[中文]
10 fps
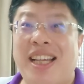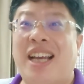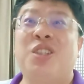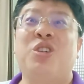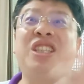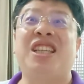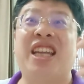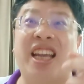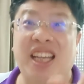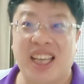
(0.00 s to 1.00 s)
它是最经
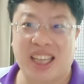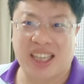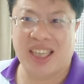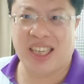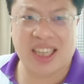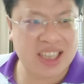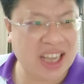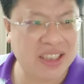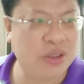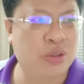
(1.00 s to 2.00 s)
典的啊，
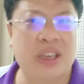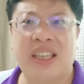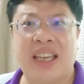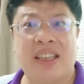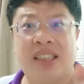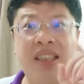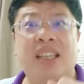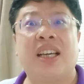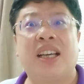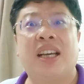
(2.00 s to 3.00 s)
它是最典
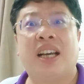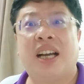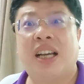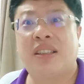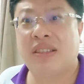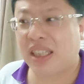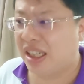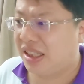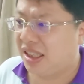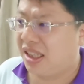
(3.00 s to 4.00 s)
型的啊，最
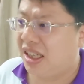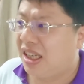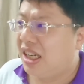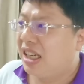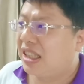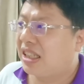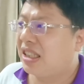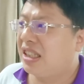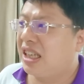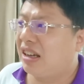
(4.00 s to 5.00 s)
典型的。但
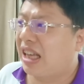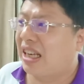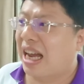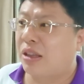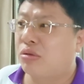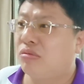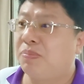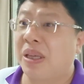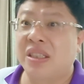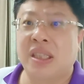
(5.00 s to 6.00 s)
是你要它拿出
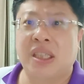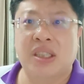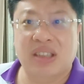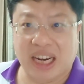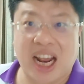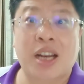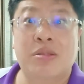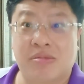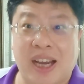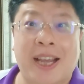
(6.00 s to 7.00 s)
本事的时候，它拿得
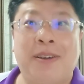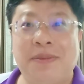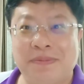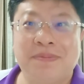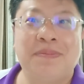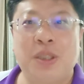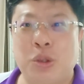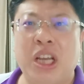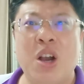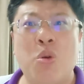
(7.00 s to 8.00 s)
出来哦，
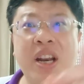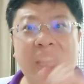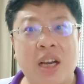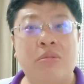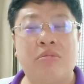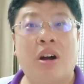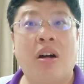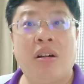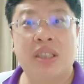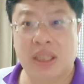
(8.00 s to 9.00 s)
能文能武
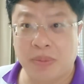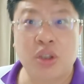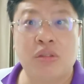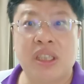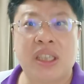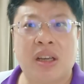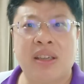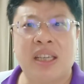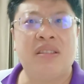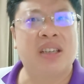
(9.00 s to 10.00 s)
哦，什么都行
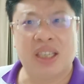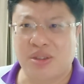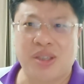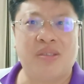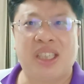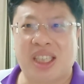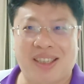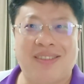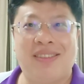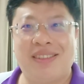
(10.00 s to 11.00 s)
哦，研究科学都
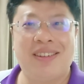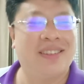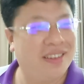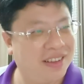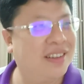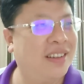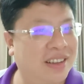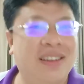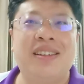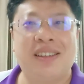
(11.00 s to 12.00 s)
行哦，
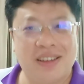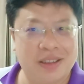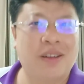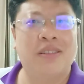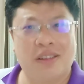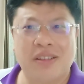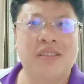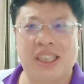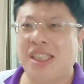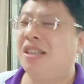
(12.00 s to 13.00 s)
啊，通通
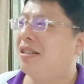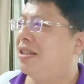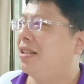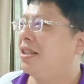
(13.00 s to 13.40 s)
都行哦。